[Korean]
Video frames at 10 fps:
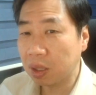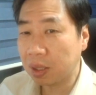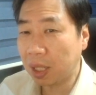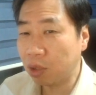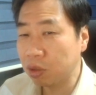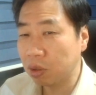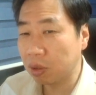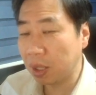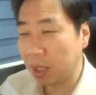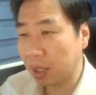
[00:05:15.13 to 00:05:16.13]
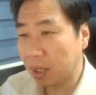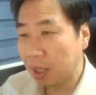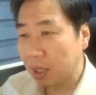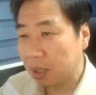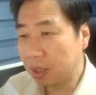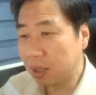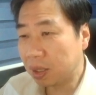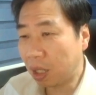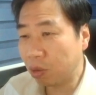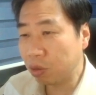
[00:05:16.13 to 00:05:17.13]
싸우는 건데 이
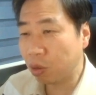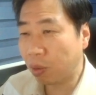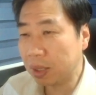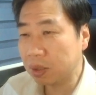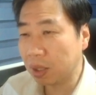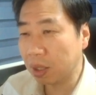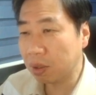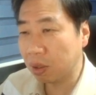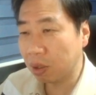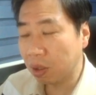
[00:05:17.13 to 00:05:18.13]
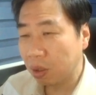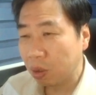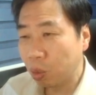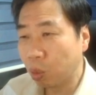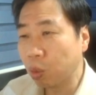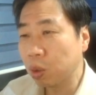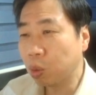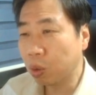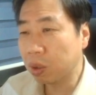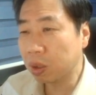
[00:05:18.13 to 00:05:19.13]
싸우는 과정에서 요걸
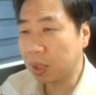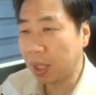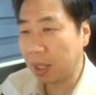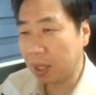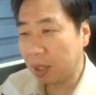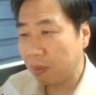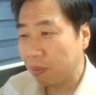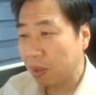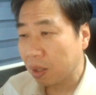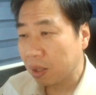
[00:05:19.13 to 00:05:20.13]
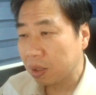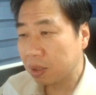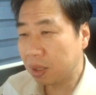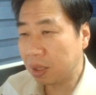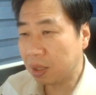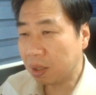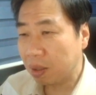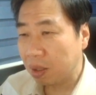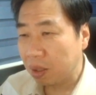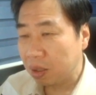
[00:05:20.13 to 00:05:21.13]
뒀을 때 흙이
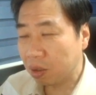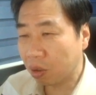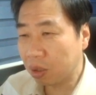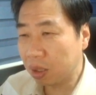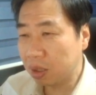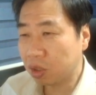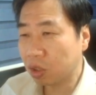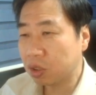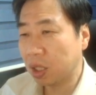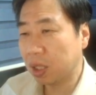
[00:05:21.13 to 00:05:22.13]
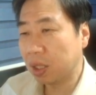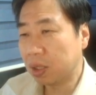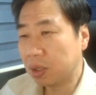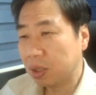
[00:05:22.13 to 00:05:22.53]
여기를 젖혀야 돼요.